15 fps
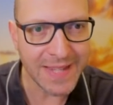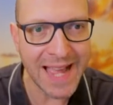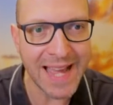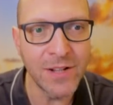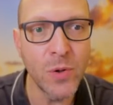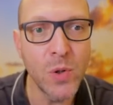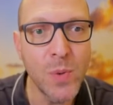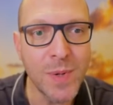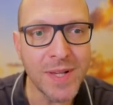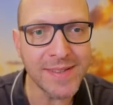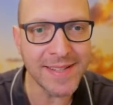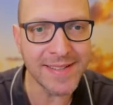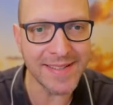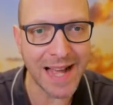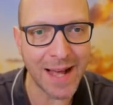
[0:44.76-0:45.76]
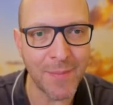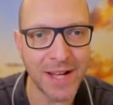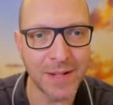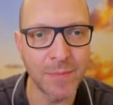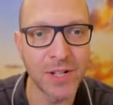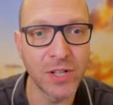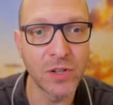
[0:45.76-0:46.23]
Eine
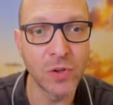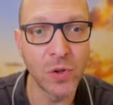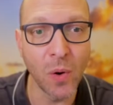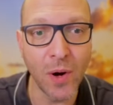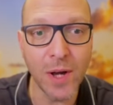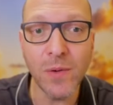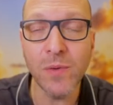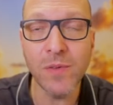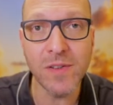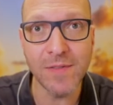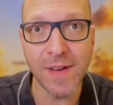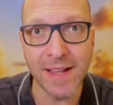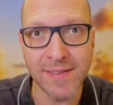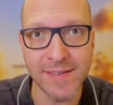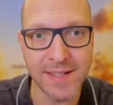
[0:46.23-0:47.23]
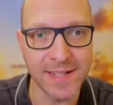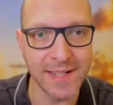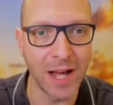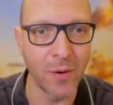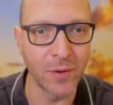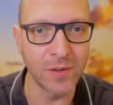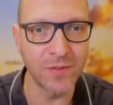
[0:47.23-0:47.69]
Übersichtsarbeit mit
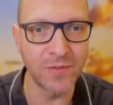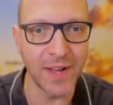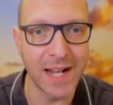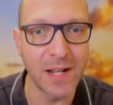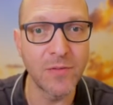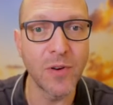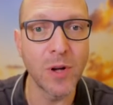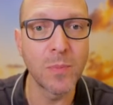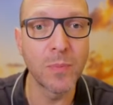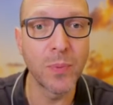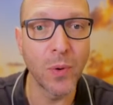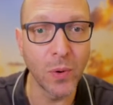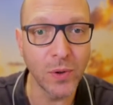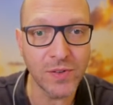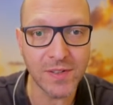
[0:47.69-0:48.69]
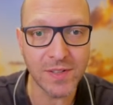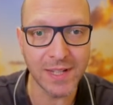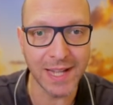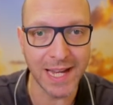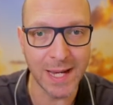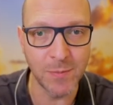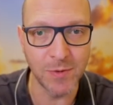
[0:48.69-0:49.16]
29.000 Fällen von
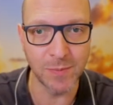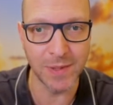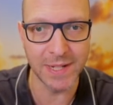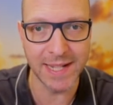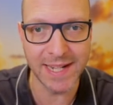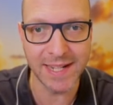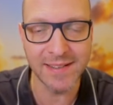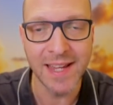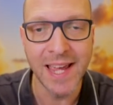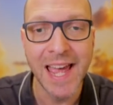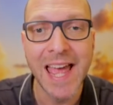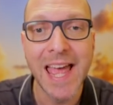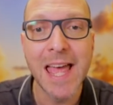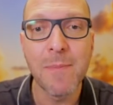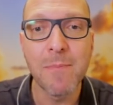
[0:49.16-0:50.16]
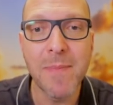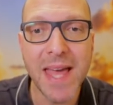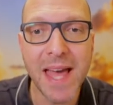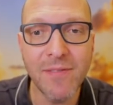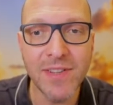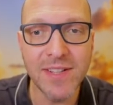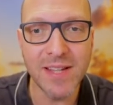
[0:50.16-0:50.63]
Brustkrebs belegt,
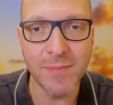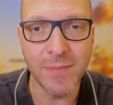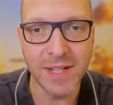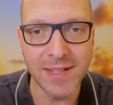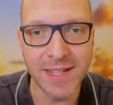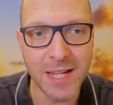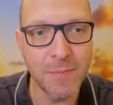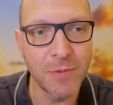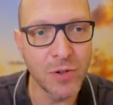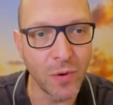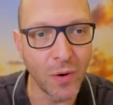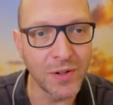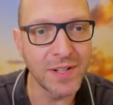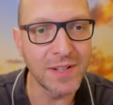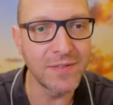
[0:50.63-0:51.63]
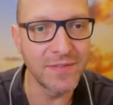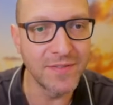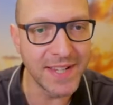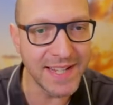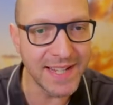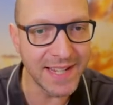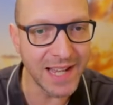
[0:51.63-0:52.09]
mehr Vitamin D bedeutet
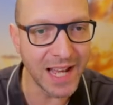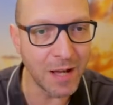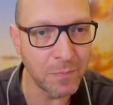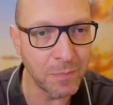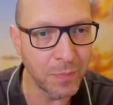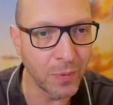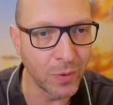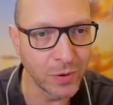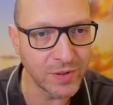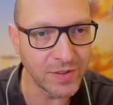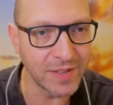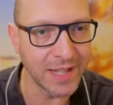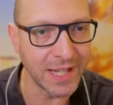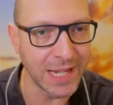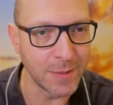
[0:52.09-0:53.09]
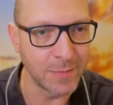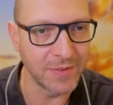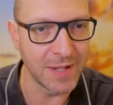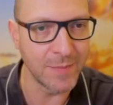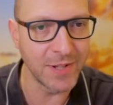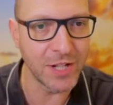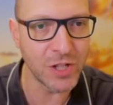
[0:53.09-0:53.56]
weniger
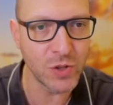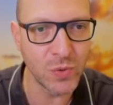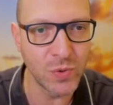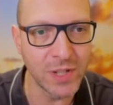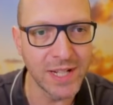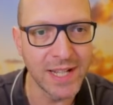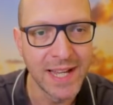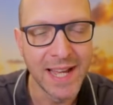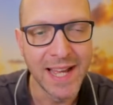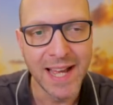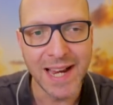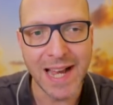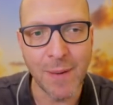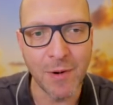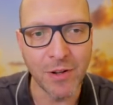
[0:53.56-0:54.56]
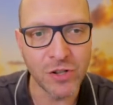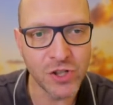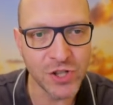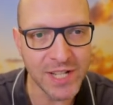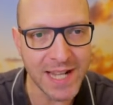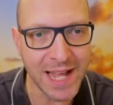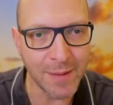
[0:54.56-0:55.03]
Brustkrebs. Die Metastudie kam aus
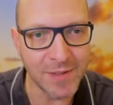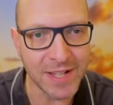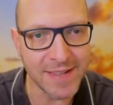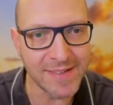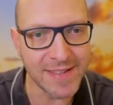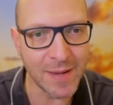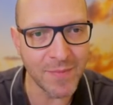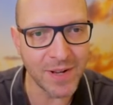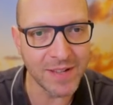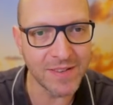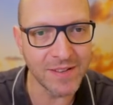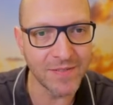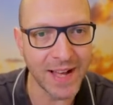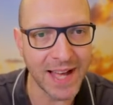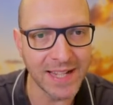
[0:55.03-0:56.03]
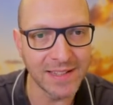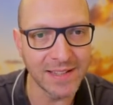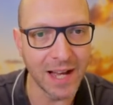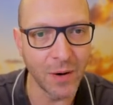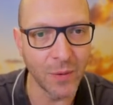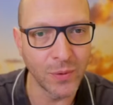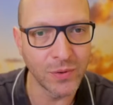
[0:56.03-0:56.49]
China im Dezember
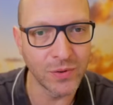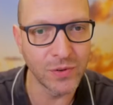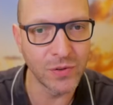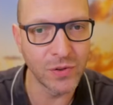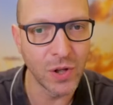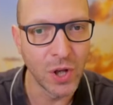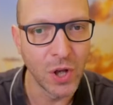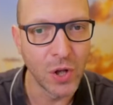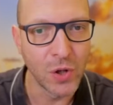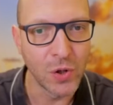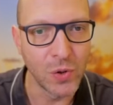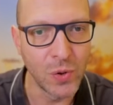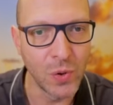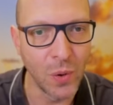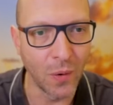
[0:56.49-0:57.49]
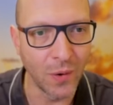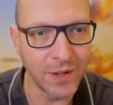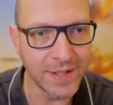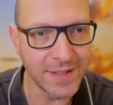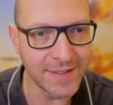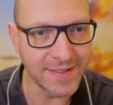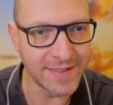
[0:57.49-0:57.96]
2000.
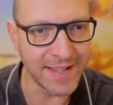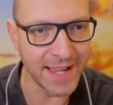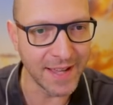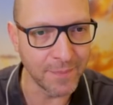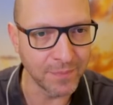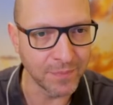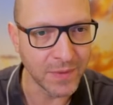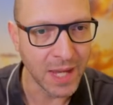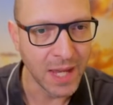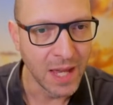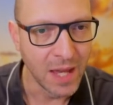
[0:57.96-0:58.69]
19.